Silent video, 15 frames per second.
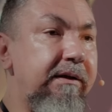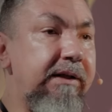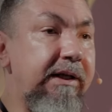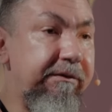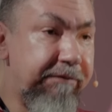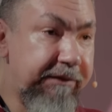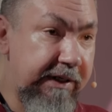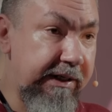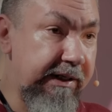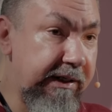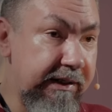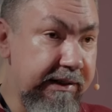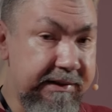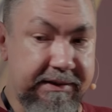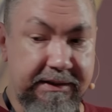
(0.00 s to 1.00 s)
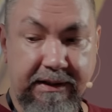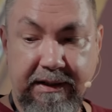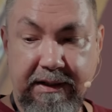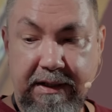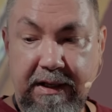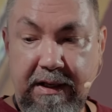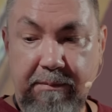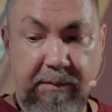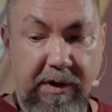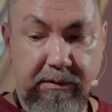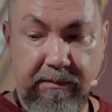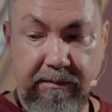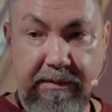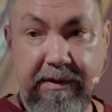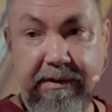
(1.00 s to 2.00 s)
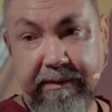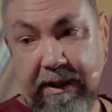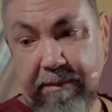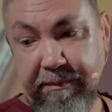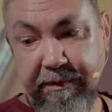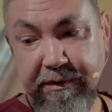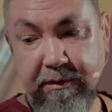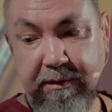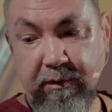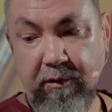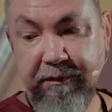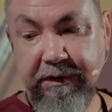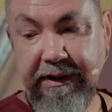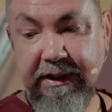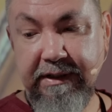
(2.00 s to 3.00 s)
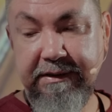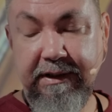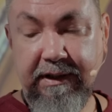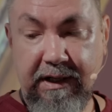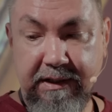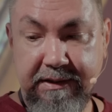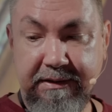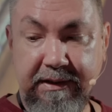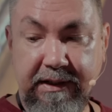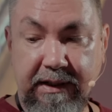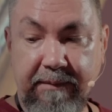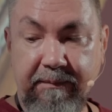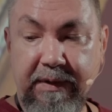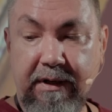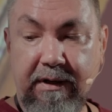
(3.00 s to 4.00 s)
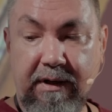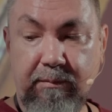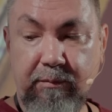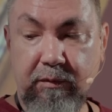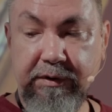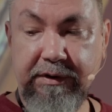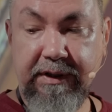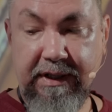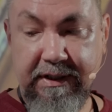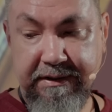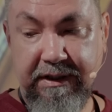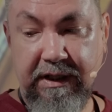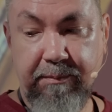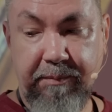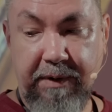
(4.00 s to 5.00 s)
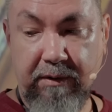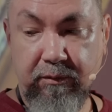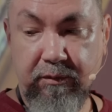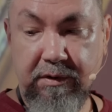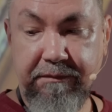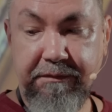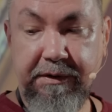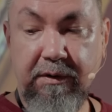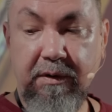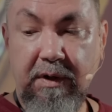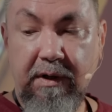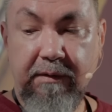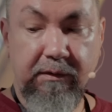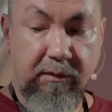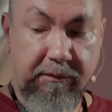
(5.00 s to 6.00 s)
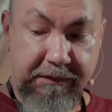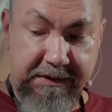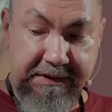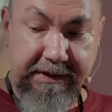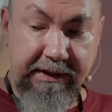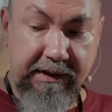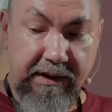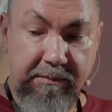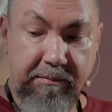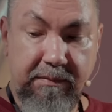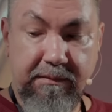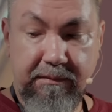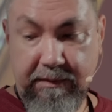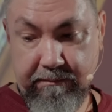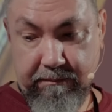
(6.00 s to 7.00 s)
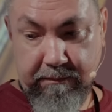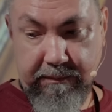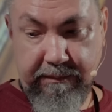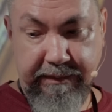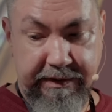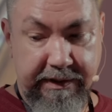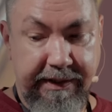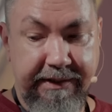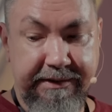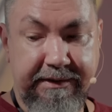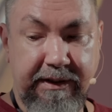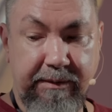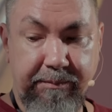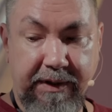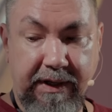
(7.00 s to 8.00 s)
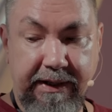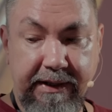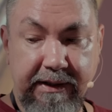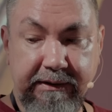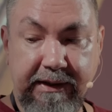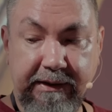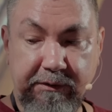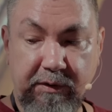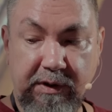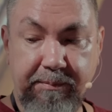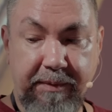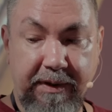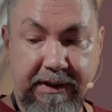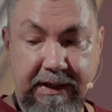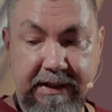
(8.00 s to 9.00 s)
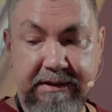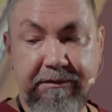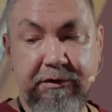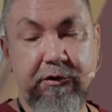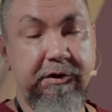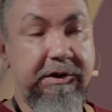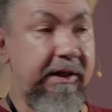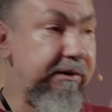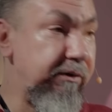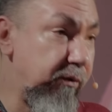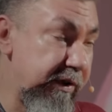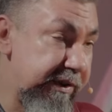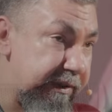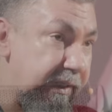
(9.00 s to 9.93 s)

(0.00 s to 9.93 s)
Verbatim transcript: в кириллице. Там, безусловно, есть разные работы, разные по уровню, но в целом интересный проект, который показывает, что с одной